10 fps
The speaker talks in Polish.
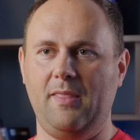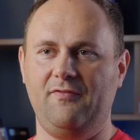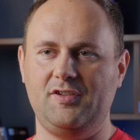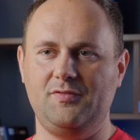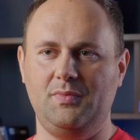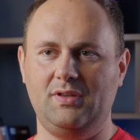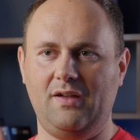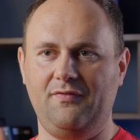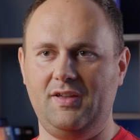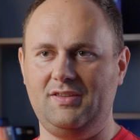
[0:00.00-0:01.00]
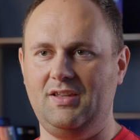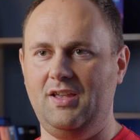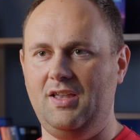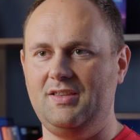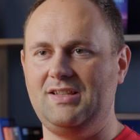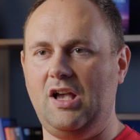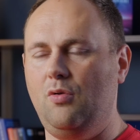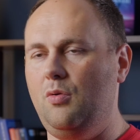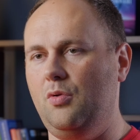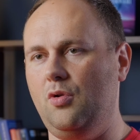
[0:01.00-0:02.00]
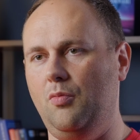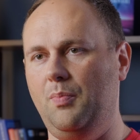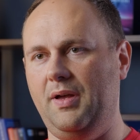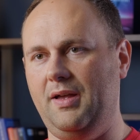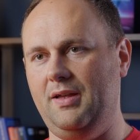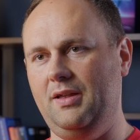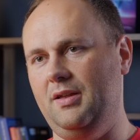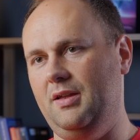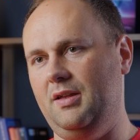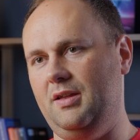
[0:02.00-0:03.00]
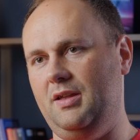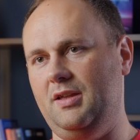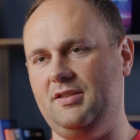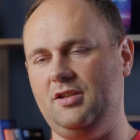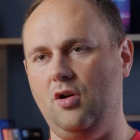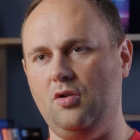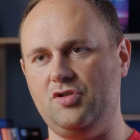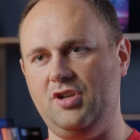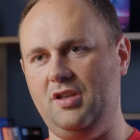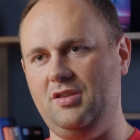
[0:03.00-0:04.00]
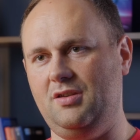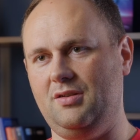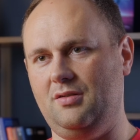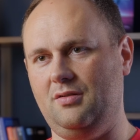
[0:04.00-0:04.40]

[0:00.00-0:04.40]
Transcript: Weźmy nawet całą grupę E, schorzeń,